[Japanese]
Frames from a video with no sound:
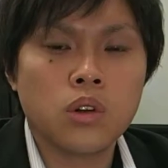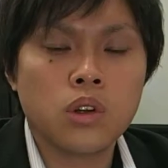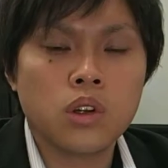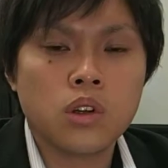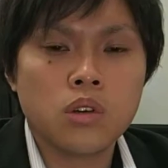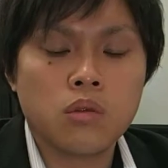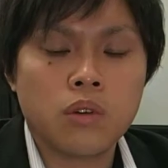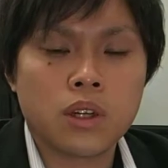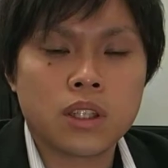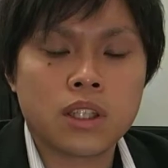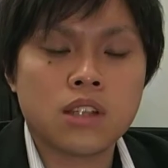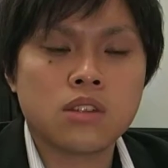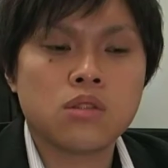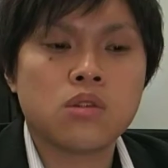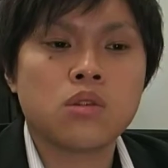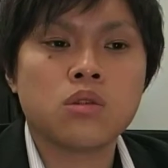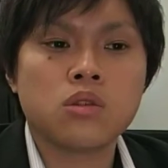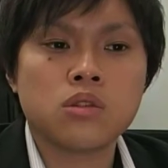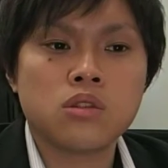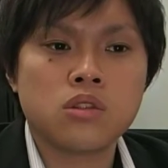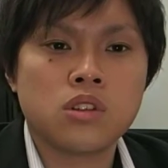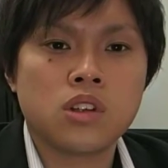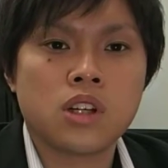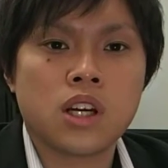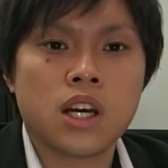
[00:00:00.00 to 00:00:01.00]
渡そうと
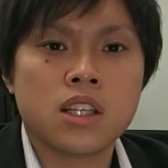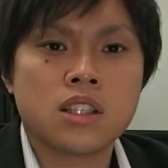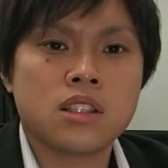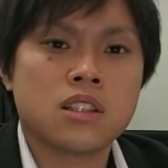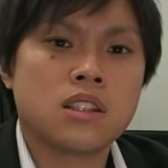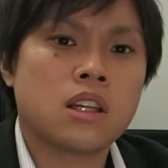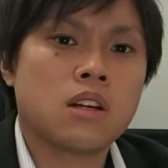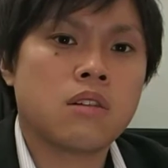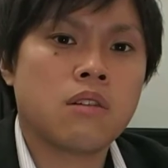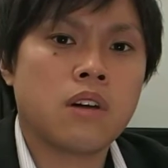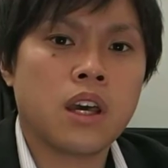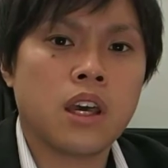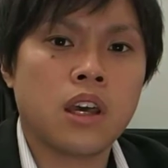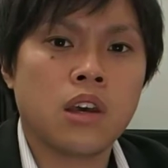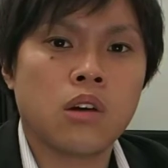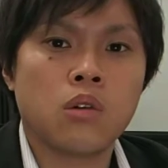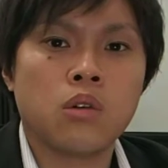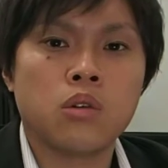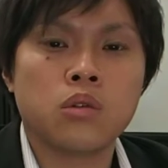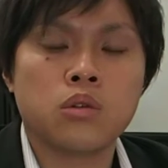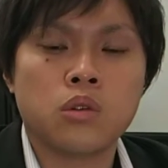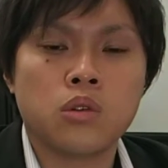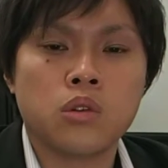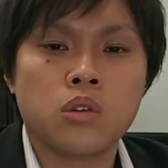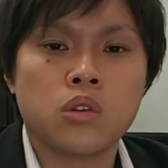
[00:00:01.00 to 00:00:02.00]
する会社さんは変
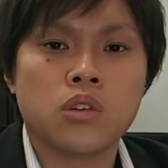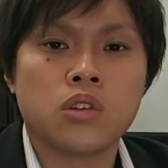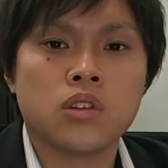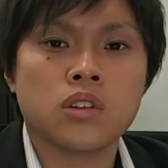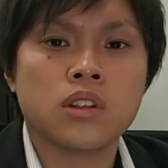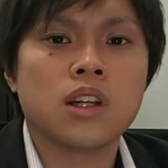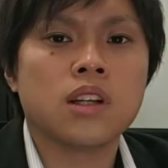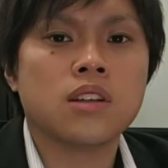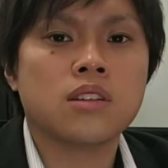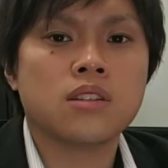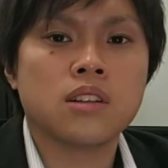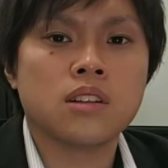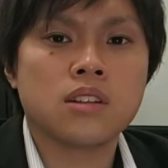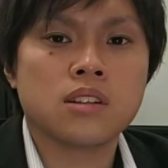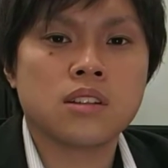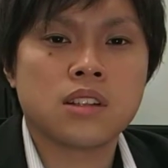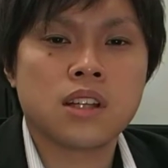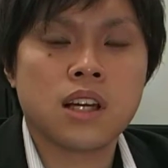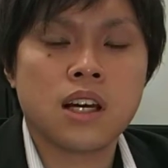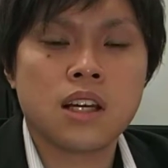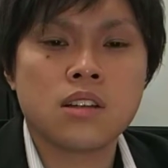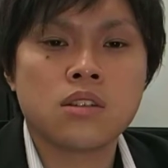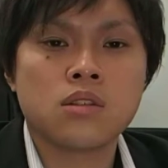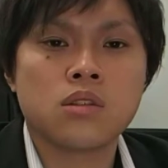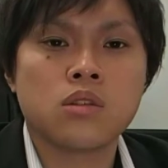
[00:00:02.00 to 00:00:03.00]
更登録になるんです
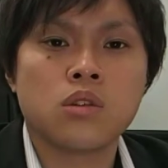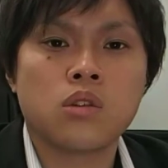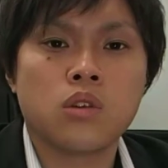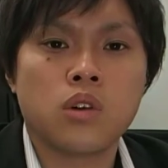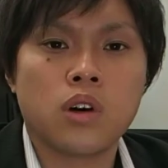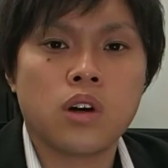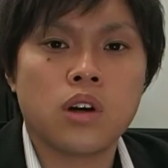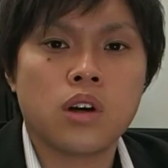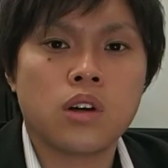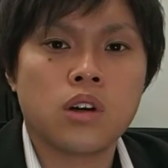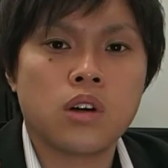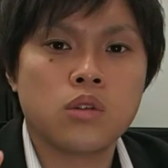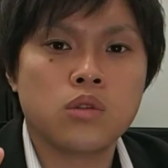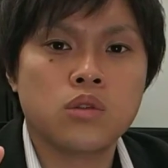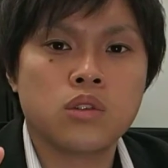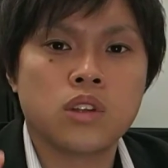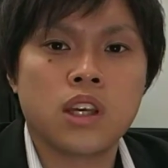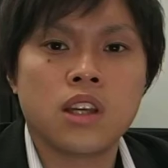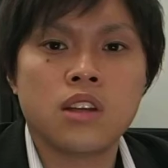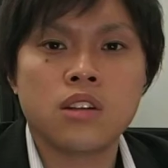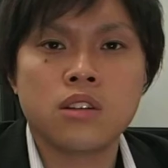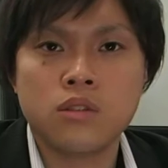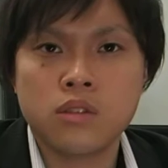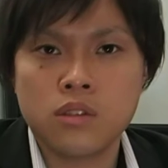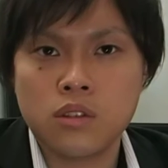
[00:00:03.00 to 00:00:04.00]
がその
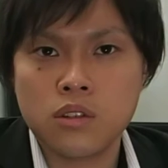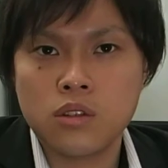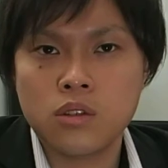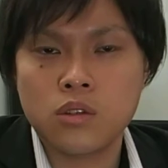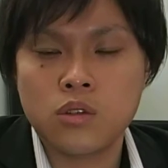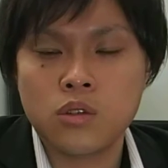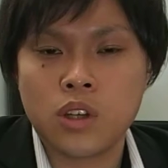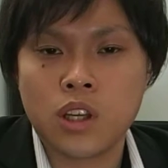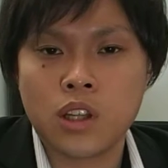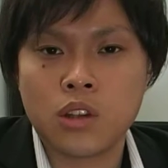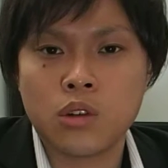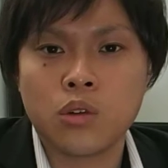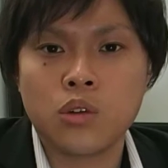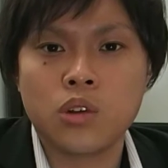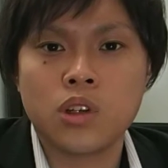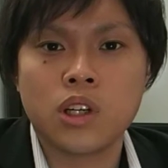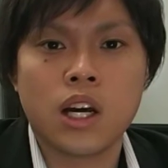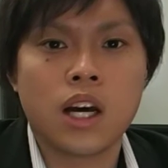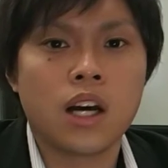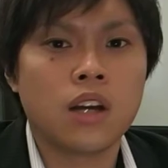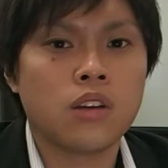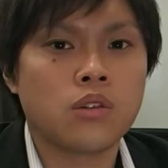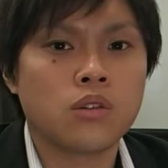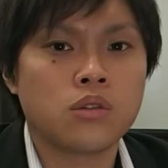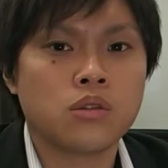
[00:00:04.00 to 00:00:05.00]
受け受け取る
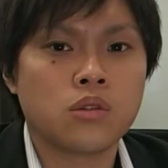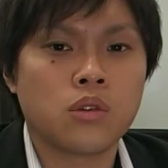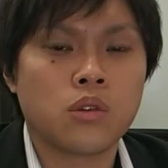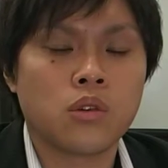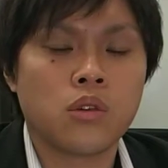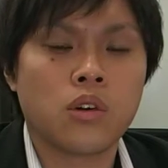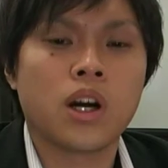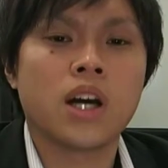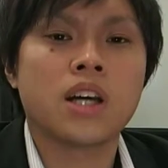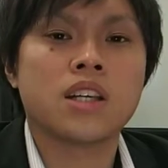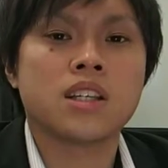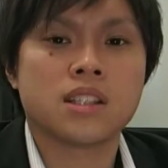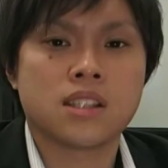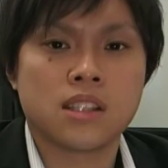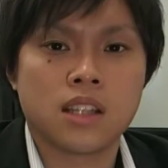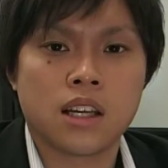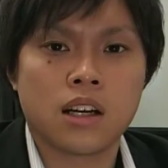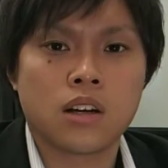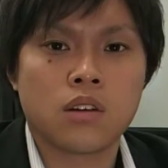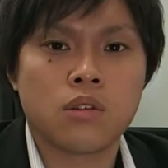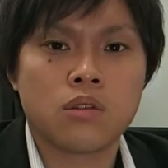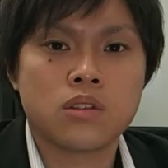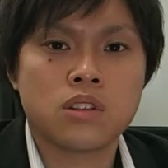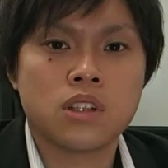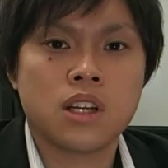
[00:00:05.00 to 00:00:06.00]
側の倉庫会社さん
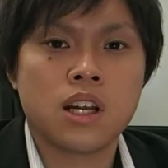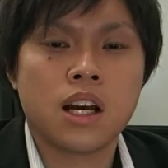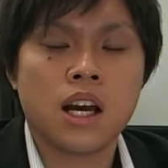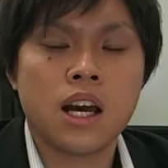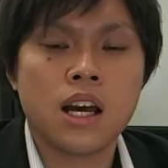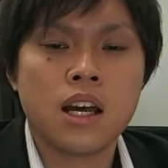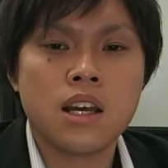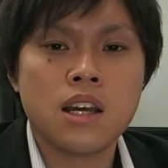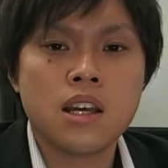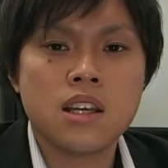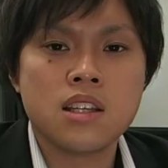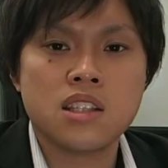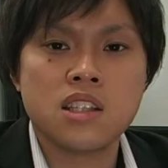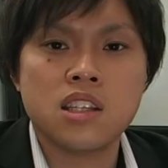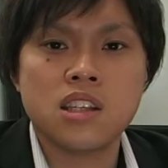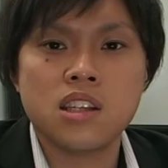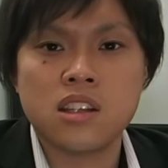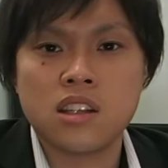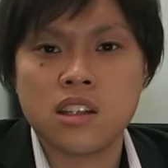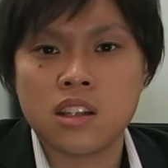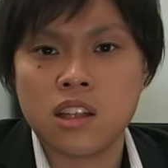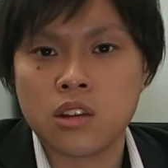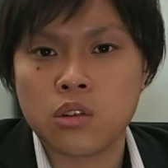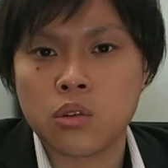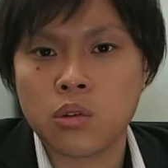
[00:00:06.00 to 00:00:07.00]
こちらが新
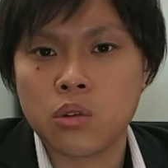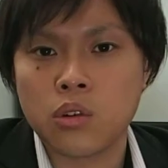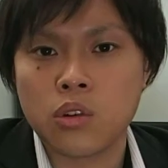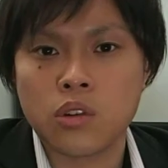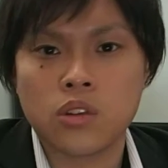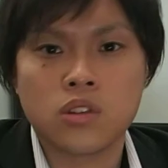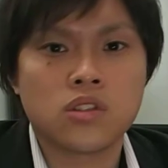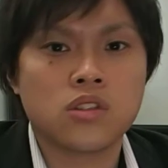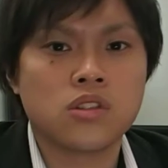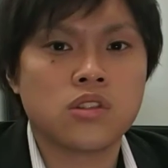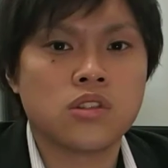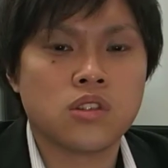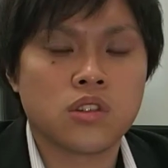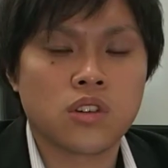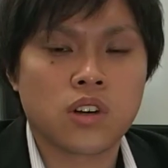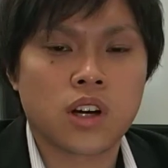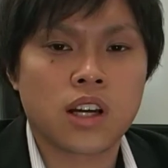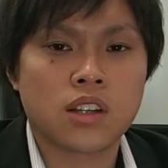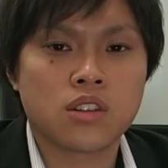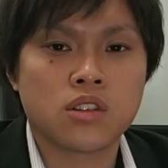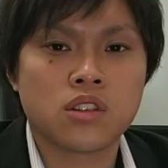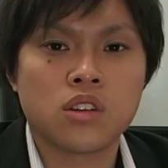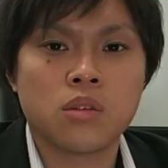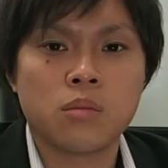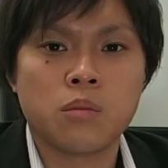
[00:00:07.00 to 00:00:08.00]
規で登録するのか
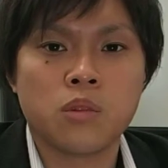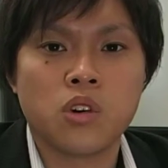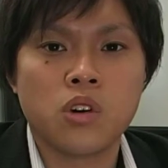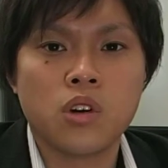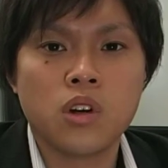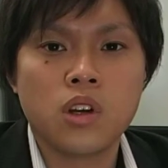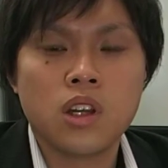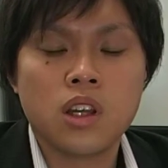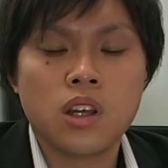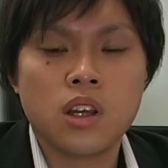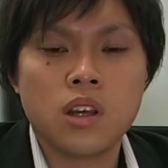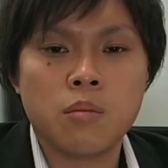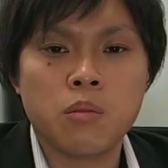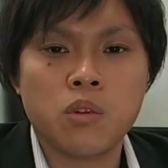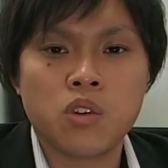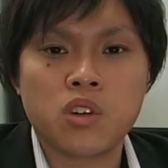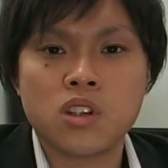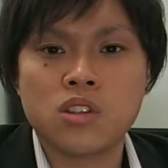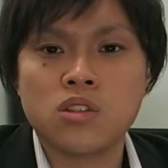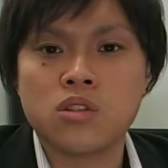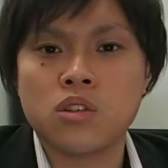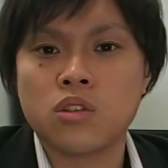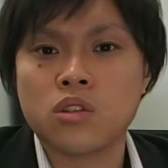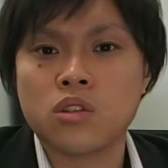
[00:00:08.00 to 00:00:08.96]
それとももう既存の